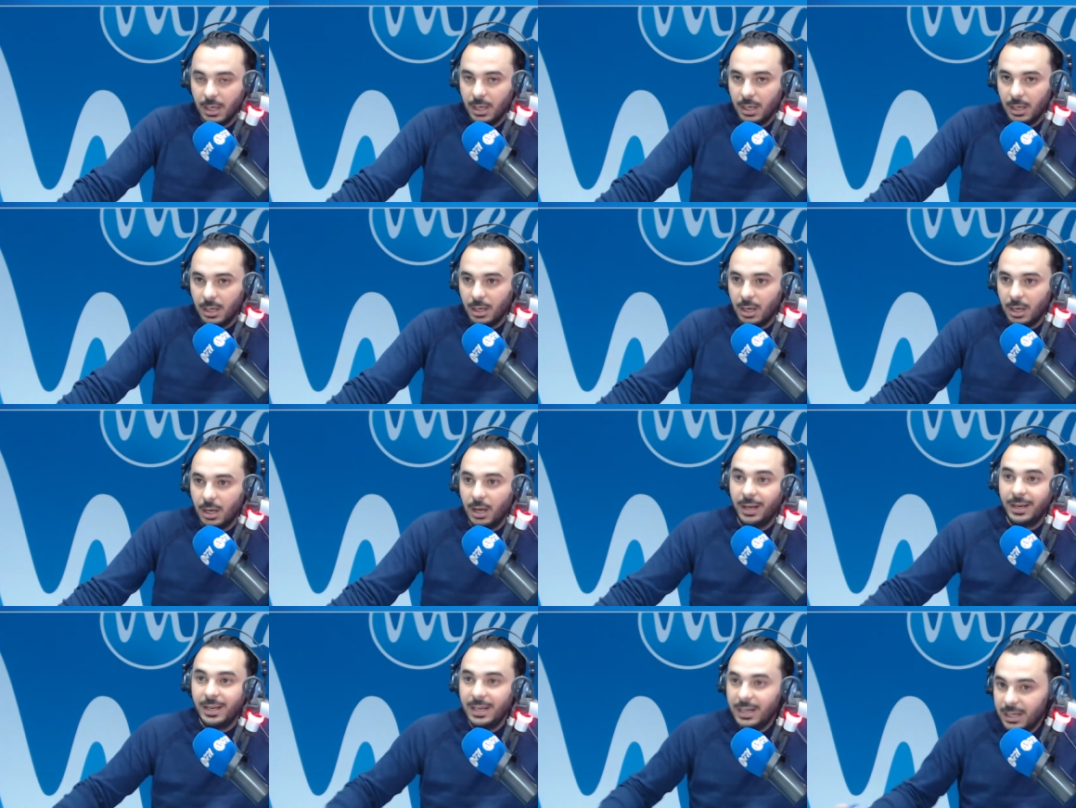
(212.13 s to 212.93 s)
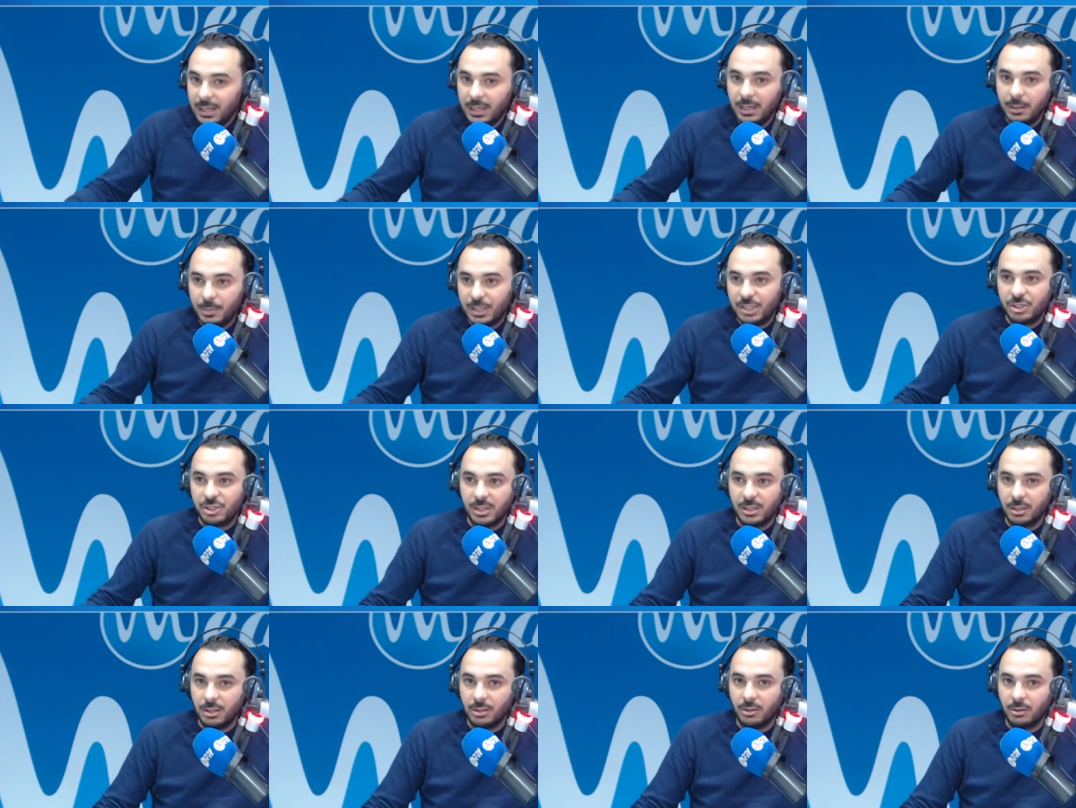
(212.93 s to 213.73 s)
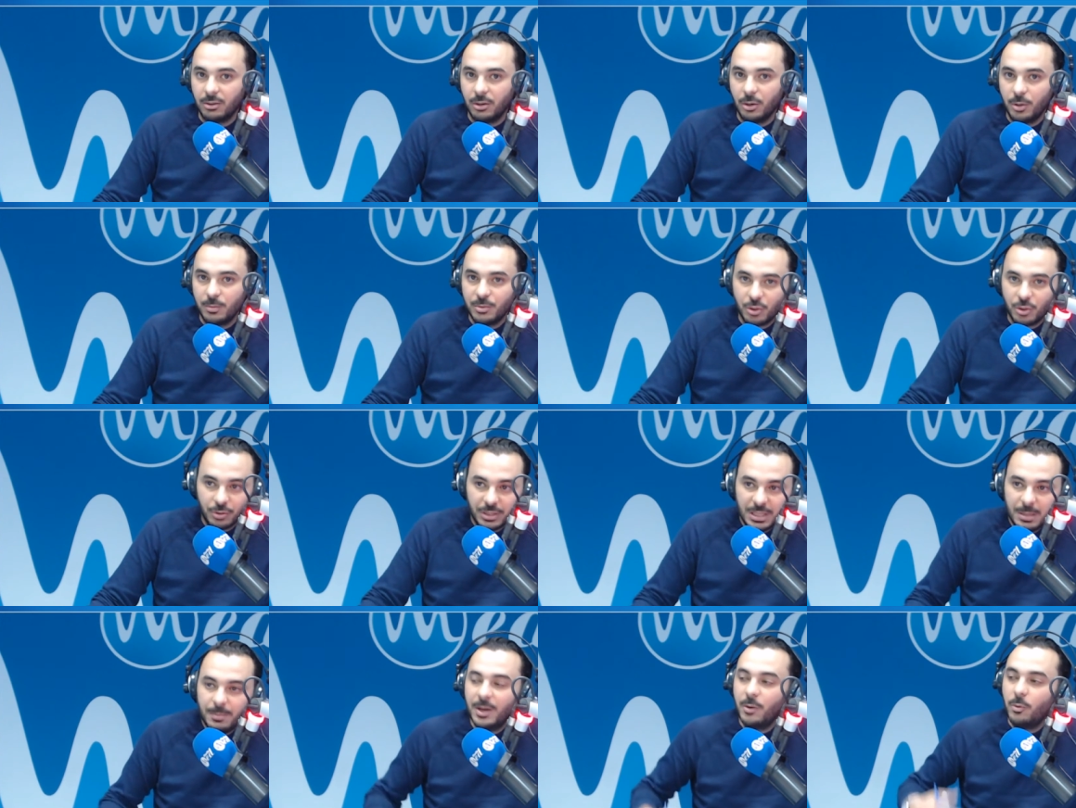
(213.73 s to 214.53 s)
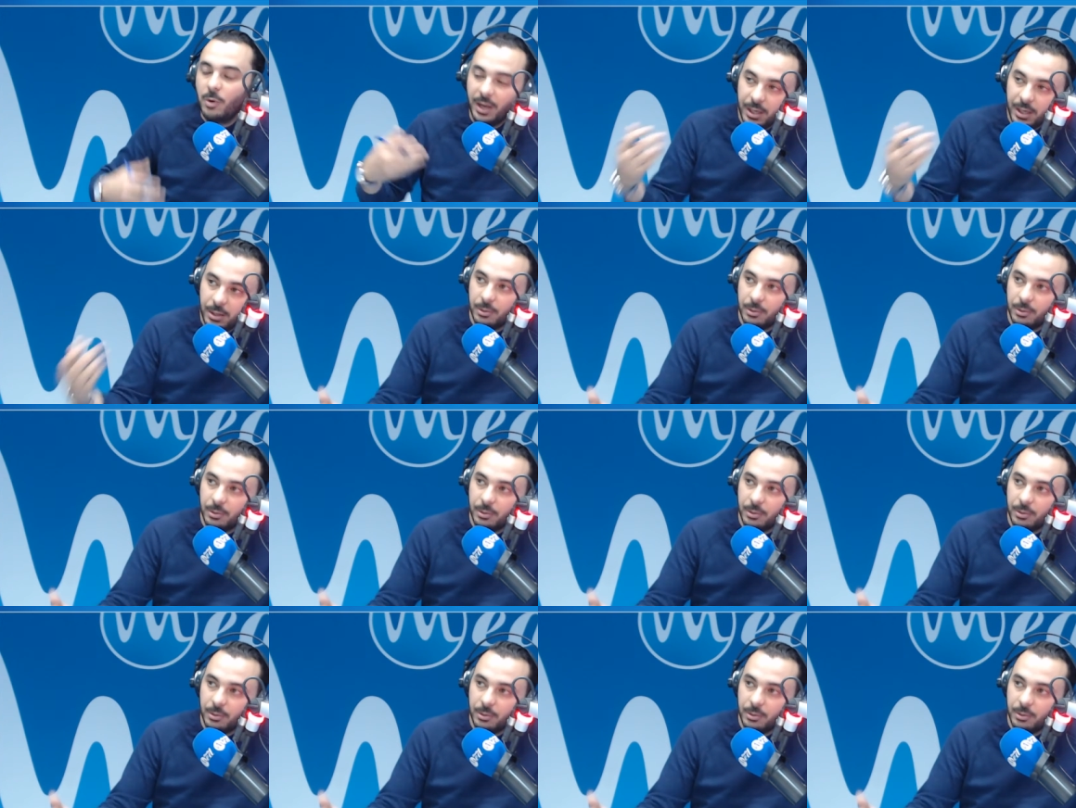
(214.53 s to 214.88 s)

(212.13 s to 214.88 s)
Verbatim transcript: حكينا عليه برشا دونك اللمجه وديما نوعيو